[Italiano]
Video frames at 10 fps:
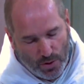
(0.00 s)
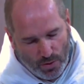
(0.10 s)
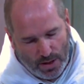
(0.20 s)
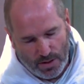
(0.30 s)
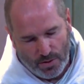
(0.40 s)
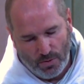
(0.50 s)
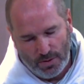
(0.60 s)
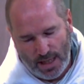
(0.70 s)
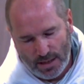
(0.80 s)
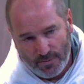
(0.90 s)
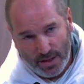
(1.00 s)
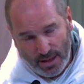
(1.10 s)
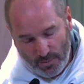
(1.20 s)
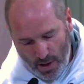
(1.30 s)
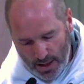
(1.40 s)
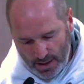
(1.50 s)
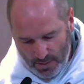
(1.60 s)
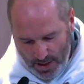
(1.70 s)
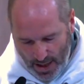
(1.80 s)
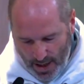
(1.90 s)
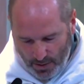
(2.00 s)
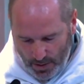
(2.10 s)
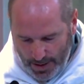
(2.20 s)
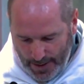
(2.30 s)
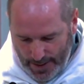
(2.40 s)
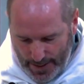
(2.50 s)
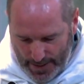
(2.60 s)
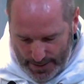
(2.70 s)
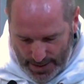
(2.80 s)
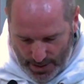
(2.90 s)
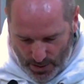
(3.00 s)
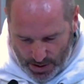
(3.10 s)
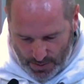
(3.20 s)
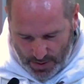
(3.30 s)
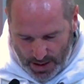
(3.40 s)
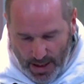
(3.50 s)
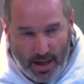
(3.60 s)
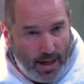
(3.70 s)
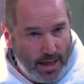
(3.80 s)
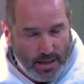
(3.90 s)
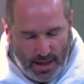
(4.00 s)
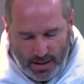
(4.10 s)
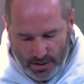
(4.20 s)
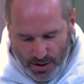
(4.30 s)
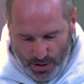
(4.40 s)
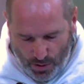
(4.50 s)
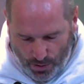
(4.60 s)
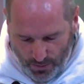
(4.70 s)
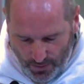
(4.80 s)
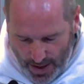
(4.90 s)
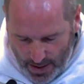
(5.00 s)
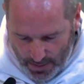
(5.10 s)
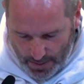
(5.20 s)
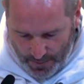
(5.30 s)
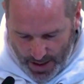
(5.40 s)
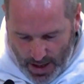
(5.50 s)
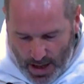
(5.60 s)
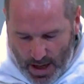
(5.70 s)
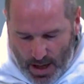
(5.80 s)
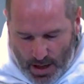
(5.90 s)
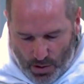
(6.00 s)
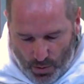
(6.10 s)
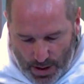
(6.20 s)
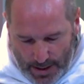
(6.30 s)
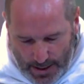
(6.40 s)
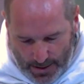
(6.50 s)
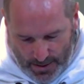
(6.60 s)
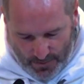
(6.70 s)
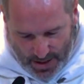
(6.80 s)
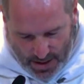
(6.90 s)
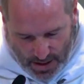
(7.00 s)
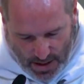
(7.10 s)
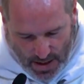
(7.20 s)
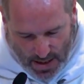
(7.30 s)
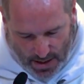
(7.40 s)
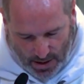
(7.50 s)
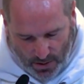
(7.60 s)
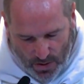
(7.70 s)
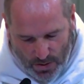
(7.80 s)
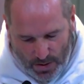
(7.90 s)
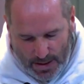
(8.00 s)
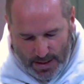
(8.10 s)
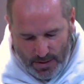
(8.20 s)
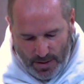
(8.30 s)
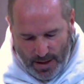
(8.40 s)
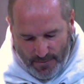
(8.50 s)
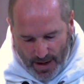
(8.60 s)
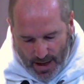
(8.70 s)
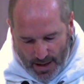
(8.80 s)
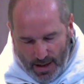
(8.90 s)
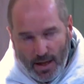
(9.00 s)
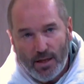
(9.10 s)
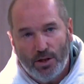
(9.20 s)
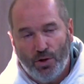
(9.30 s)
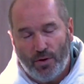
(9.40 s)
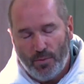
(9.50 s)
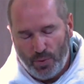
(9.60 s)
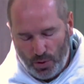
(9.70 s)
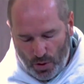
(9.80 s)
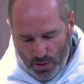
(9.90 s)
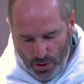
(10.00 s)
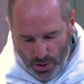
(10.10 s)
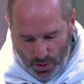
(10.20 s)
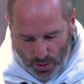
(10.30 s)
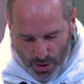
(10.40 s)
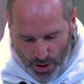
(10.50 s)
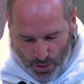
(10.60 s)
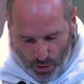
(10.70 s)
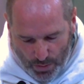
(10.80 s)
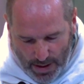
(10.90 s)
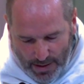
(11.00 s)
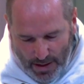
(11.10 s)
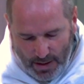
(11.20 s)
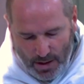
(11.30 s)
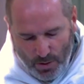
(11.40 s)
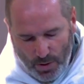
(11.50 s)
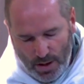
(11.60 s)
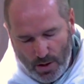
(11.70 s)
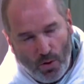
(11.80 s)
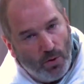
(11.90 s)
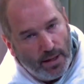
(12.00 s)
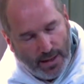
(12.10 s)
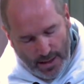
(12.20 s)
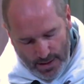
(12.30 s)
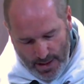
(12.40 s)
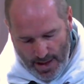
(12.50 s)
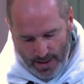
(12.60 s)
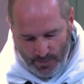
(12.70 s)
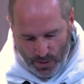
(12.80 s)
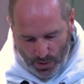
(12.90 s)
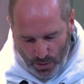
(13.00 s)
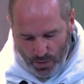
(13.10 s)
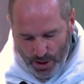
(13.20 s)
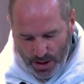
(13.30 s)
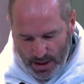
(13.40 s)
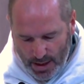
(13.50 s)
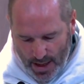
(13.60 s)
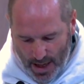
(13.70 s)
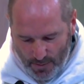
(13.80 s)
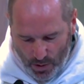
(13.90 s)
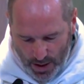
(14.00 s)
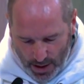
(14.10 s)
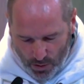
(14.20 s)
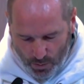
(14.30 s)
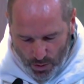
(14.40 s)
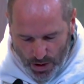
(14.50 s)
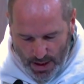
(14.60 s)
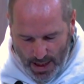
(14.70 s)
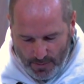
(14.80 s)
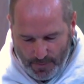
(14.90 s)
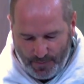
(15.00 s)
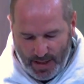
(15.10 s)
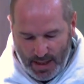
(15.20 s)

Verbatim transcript: non solo essere ascoltando, vedremo anche i miracoli delle nostre preghiere, i santi ce lo confermano. Quindi invece di dire che la nostra orazione è vana, dovremmo piuttosto riconoscere con umiltà che noi non chiediamo, non cerchiamo e non bussiamo.